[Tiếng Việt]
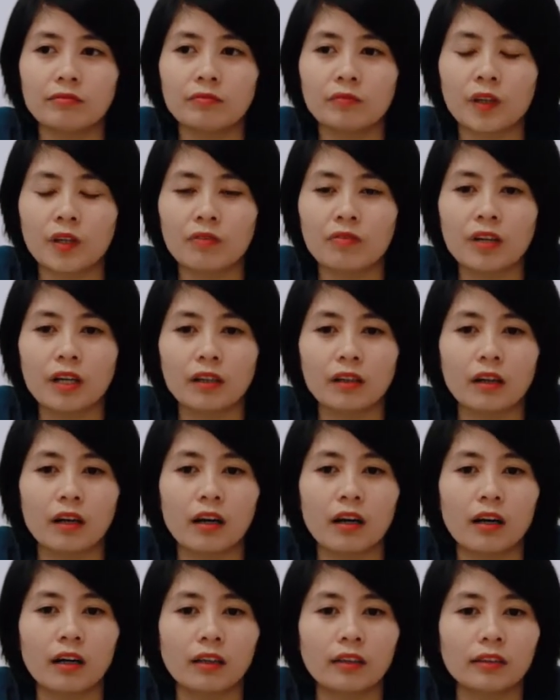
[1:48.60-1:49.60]
cái việc
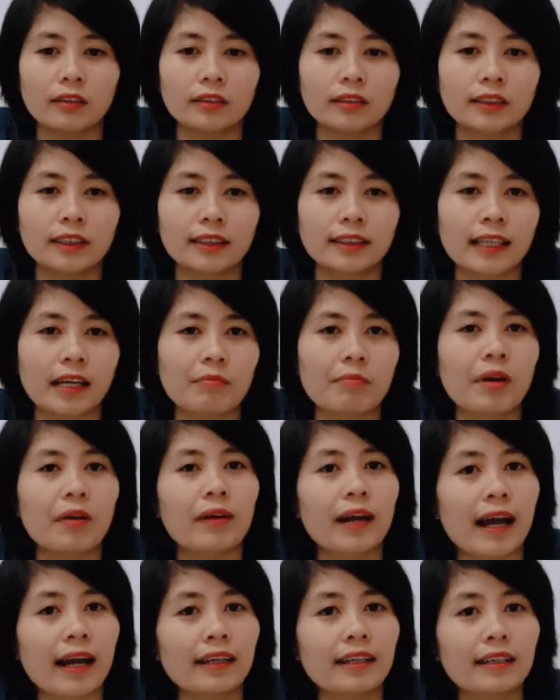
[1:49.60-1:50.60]
triệt ờ, sản mèo
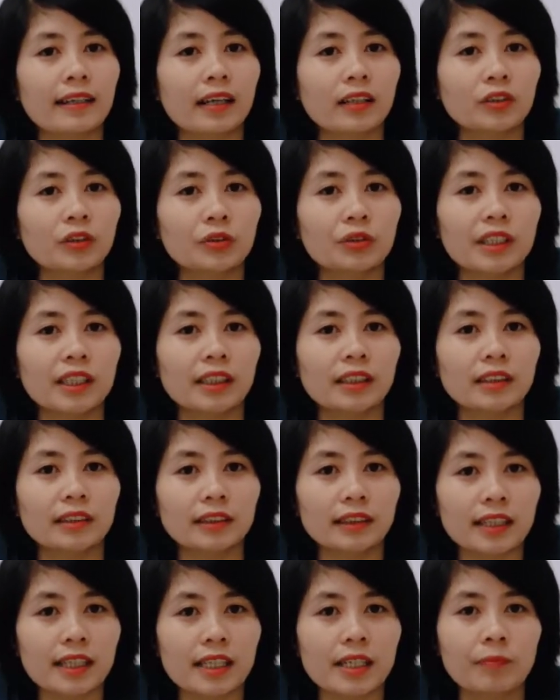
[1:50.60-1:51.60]
cái thì cần chú ý
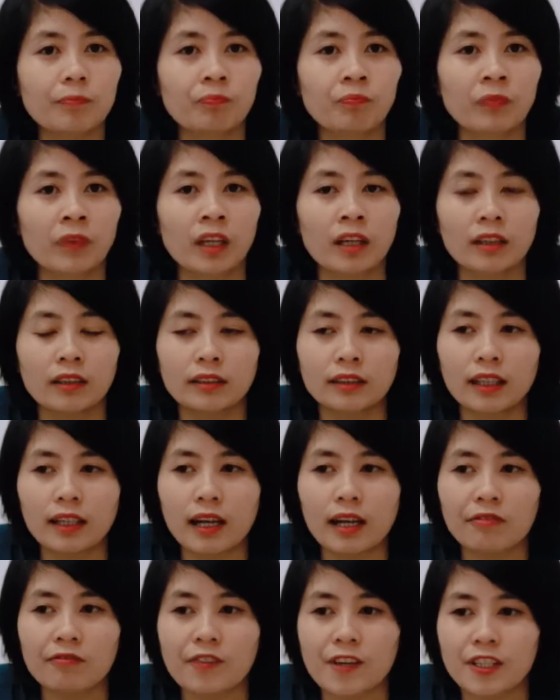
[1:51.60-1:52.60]
những gì nhất
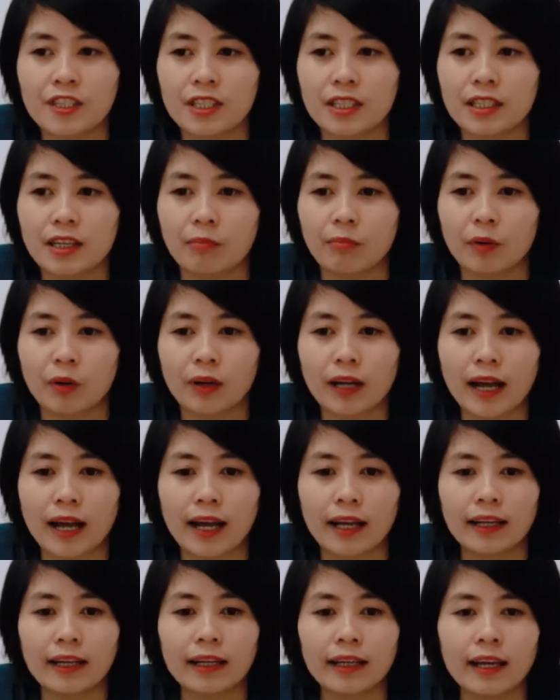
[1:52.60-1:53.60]
là việc triệt sản mèo
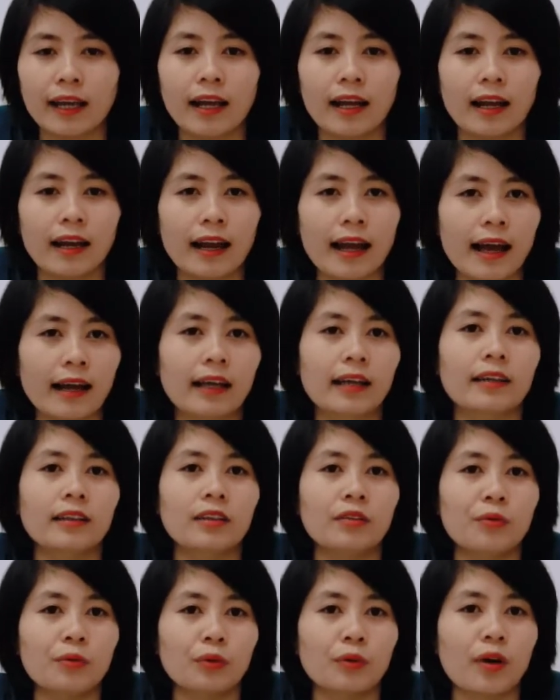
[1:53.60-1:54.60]
cái là cái
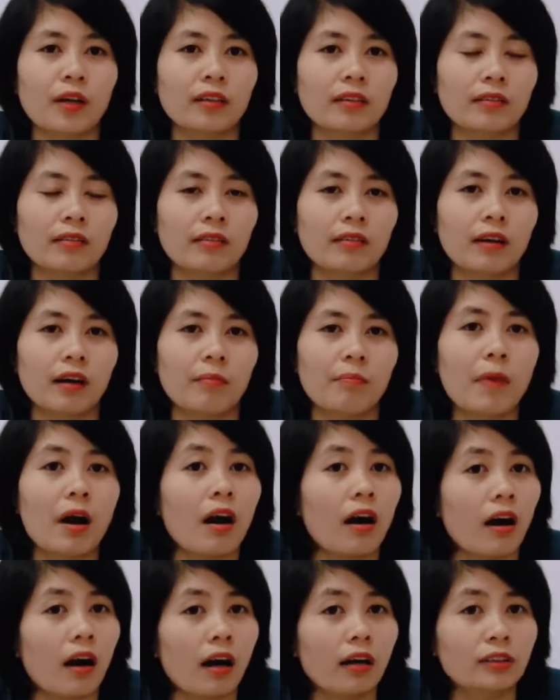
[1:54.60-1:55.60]
thủ thuật
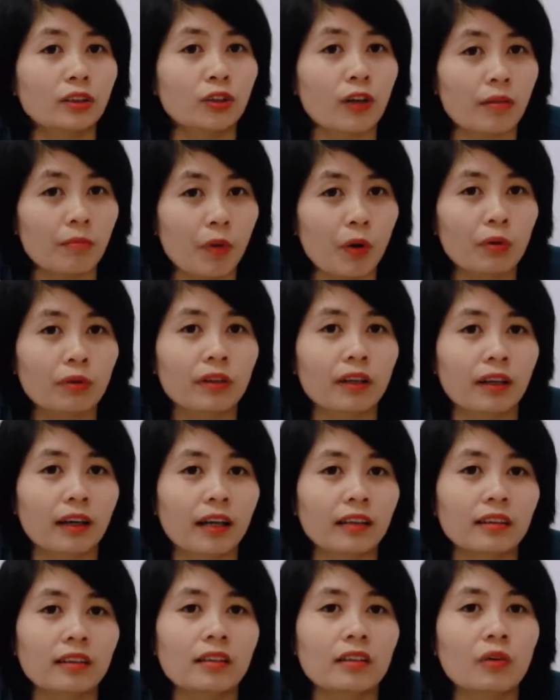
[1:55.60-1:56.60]
mở xoang bụng để
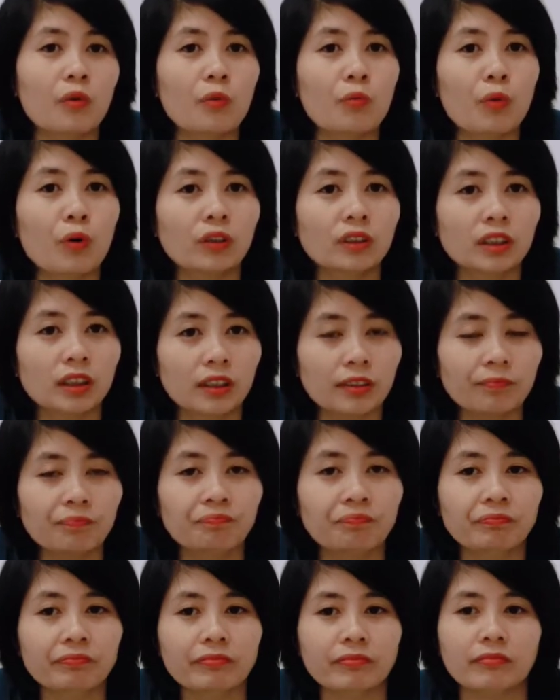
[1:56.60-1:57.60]
cắt tử cung buồng trứng
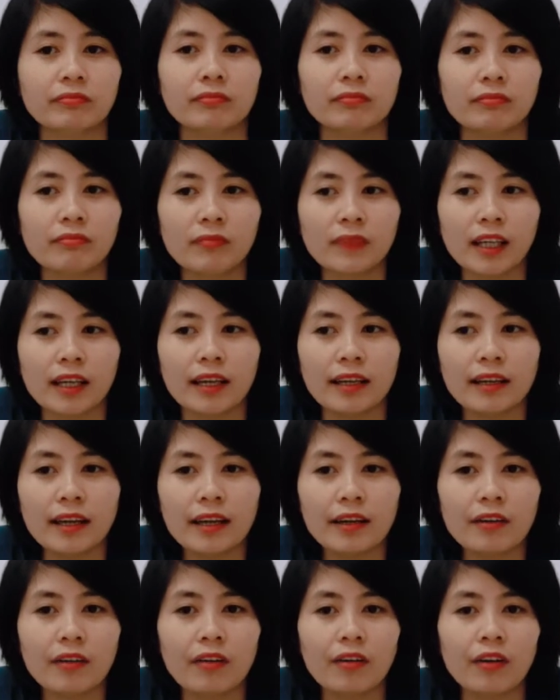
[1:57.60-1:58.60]
thế
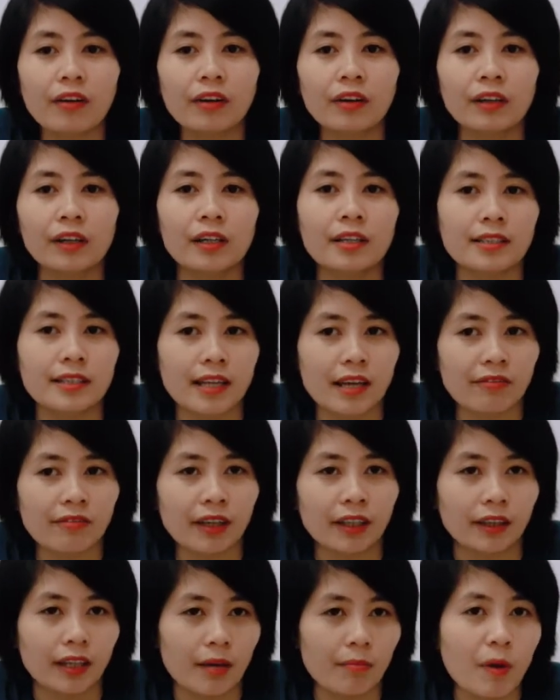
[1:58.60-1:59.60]
nên nó sẽ
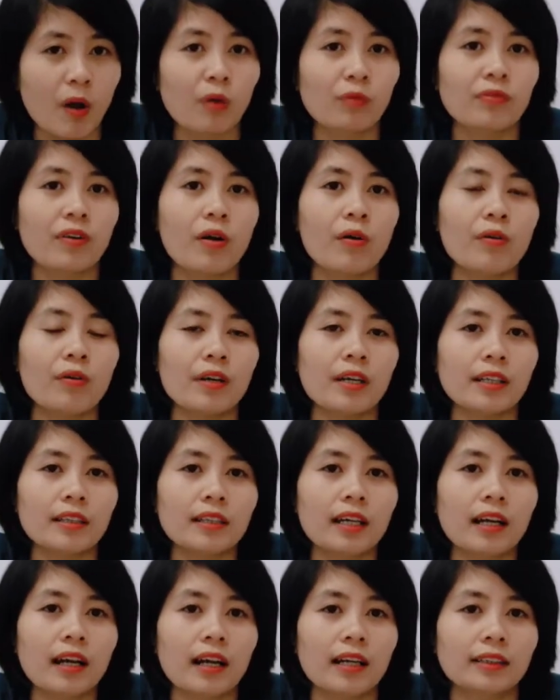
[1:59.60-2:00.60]
phải tiêm hậu phẫu ít
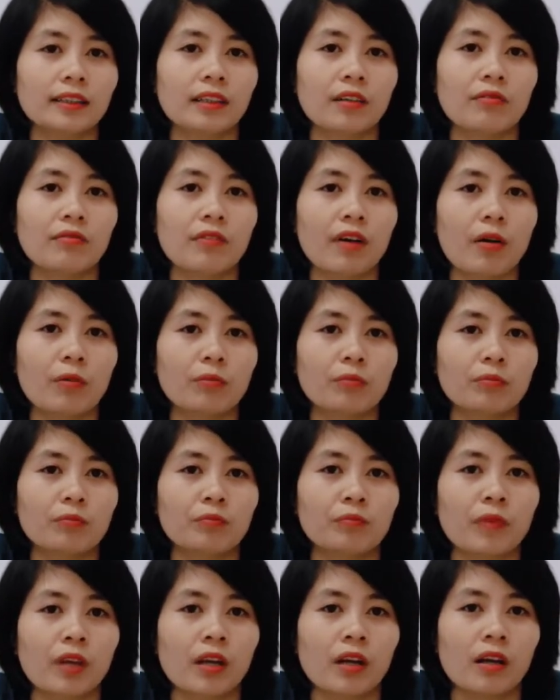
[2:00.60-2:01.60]
nhất là trong vòng
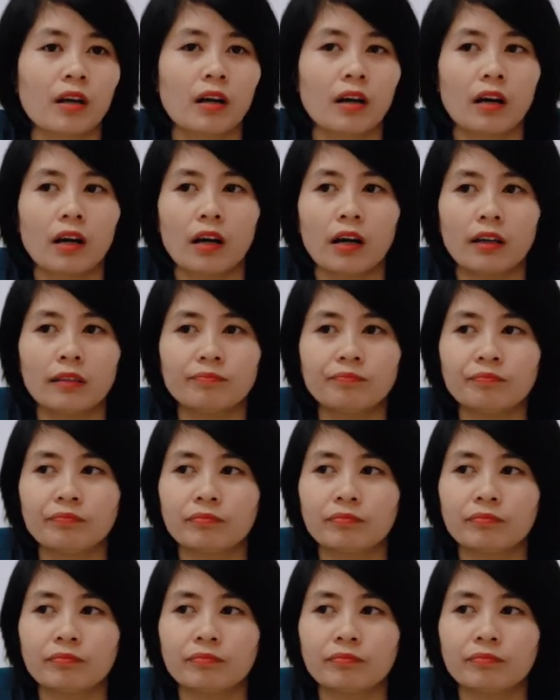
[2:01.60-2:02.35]
um,